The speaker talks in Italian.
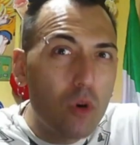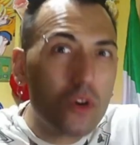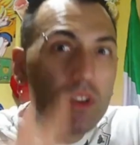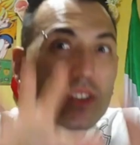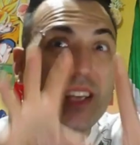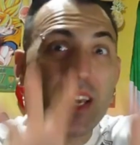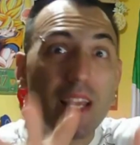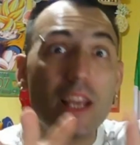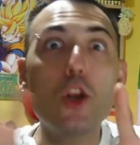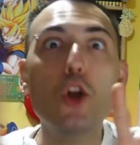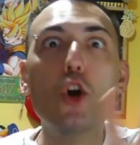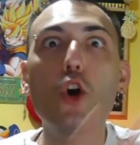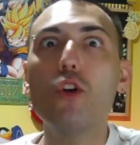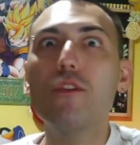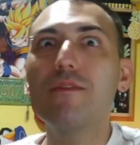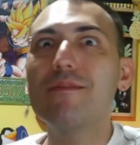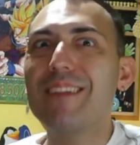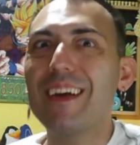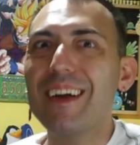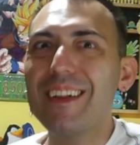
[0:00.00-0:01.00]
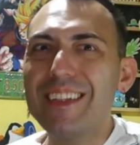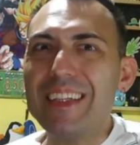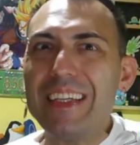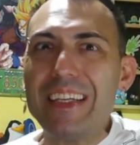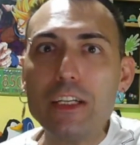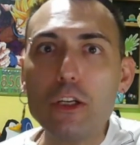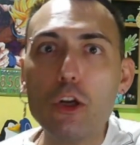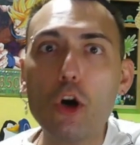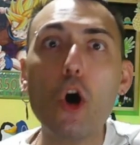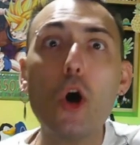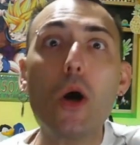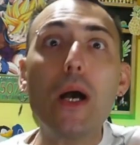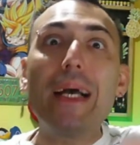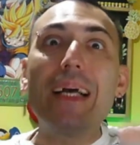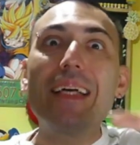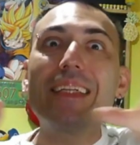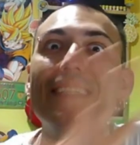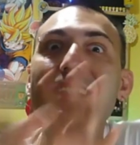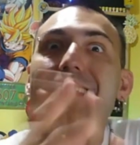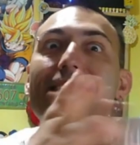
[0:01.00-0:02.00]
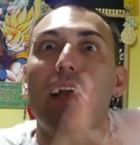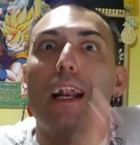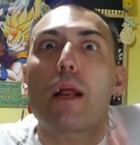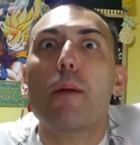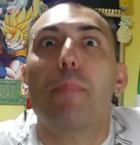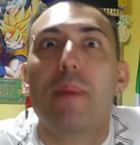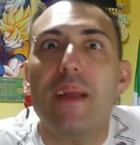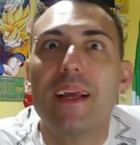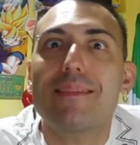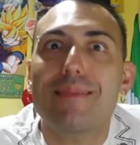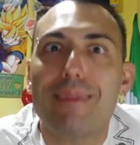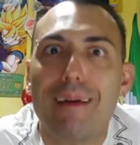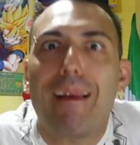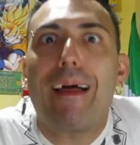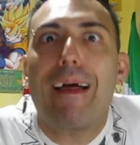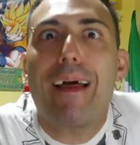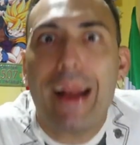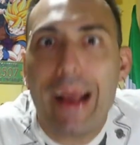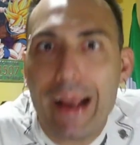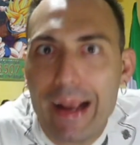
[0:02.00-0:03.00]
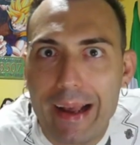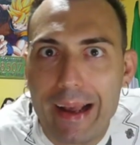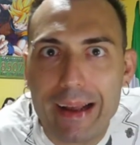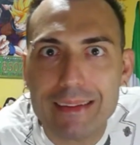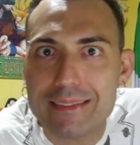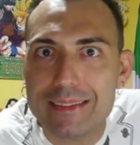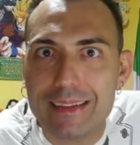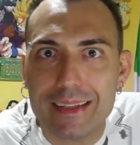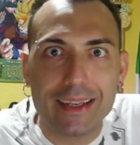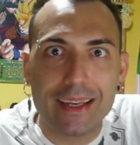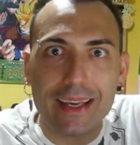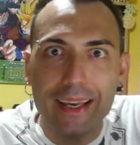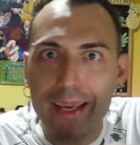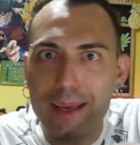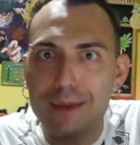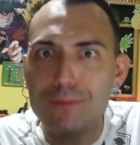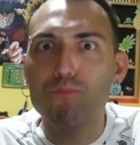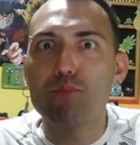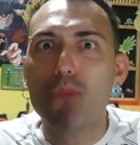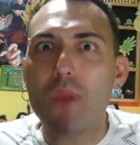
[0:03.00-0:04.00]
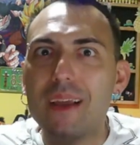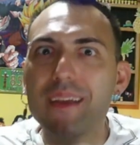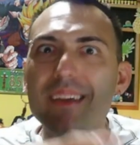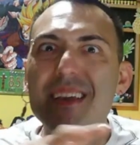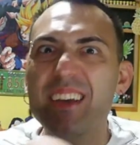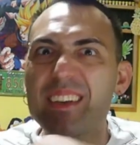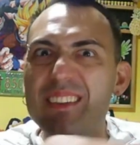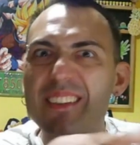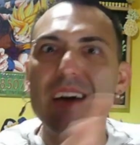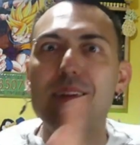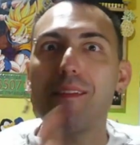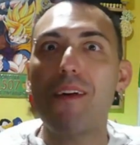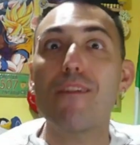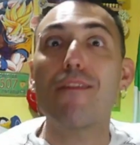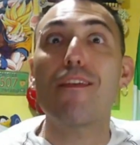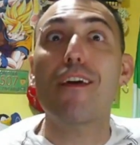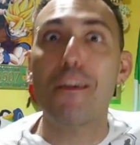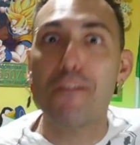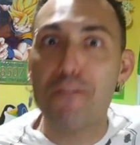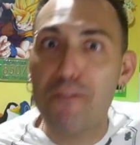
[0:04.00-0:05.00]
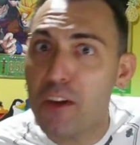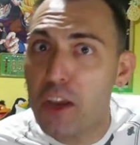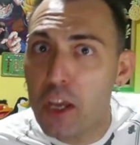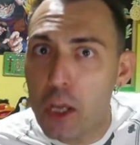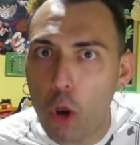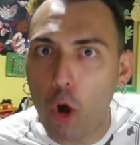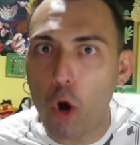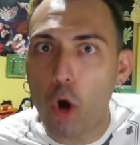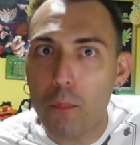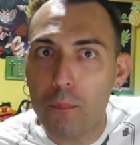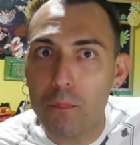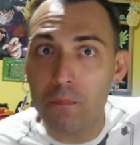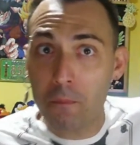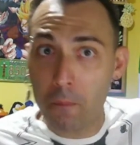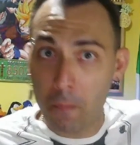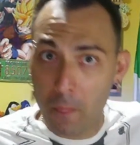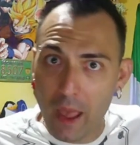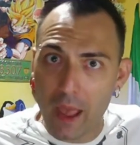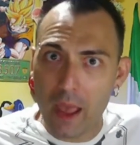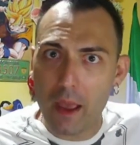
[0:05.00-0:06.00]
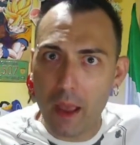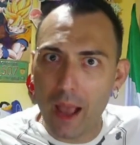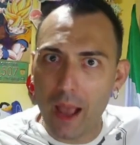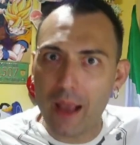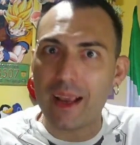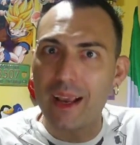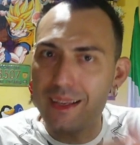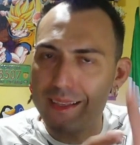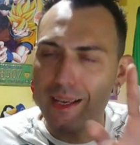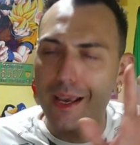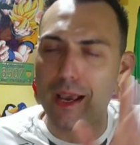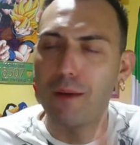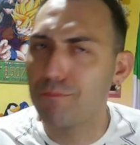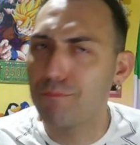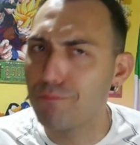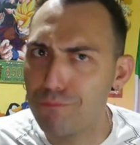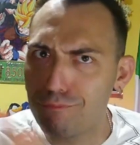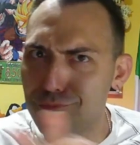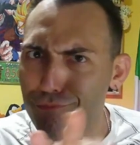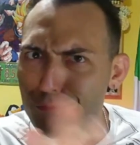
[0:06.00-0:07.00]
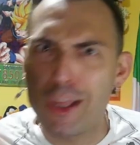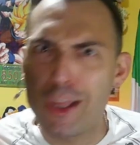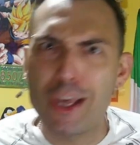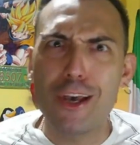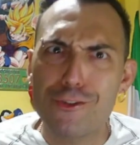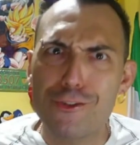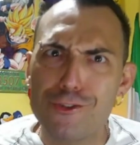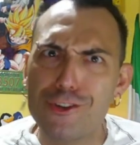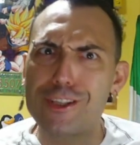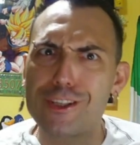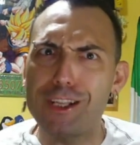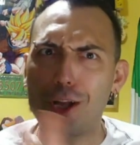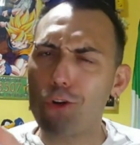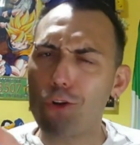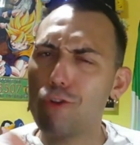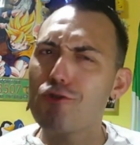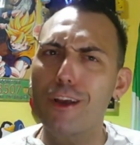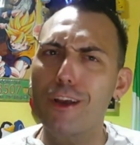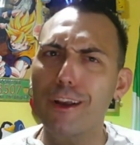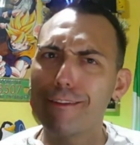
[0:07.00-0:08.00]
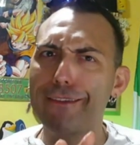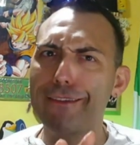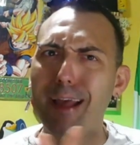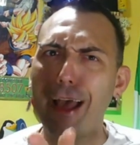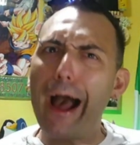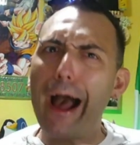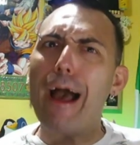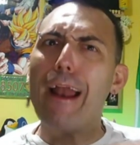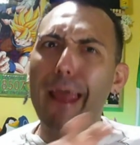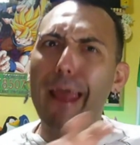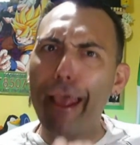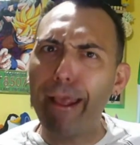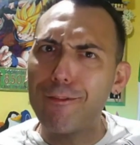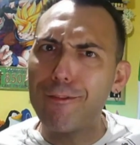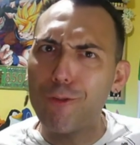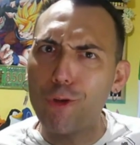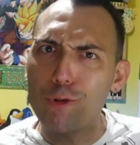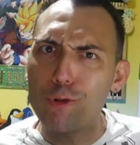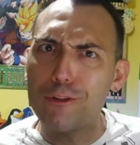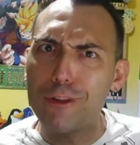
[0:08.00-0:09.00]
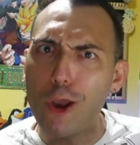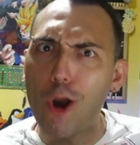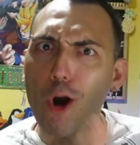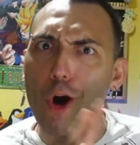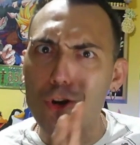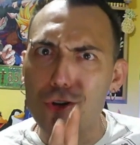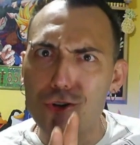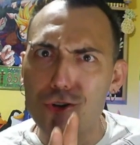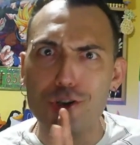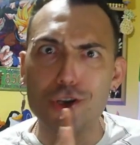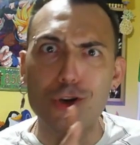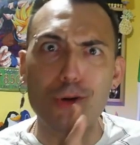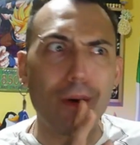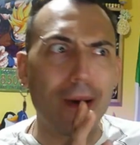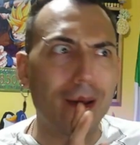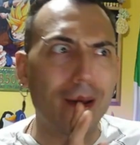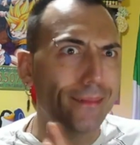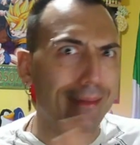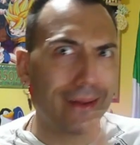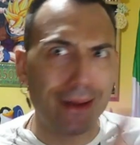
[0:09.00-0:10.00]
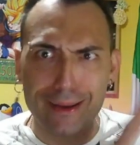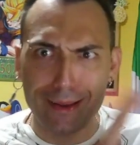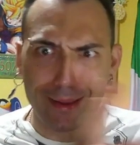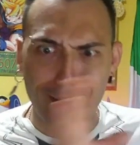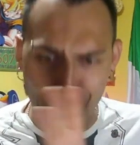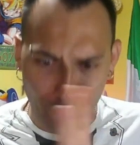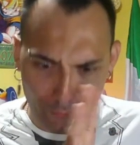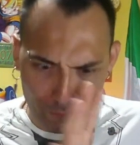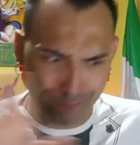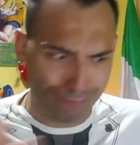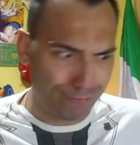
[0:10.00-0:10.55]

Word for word: se il contadino si sarà preso alla ragazza che gli stava a far filo, eh? anche se ci stanno certe aneddoti oggi, guarda che...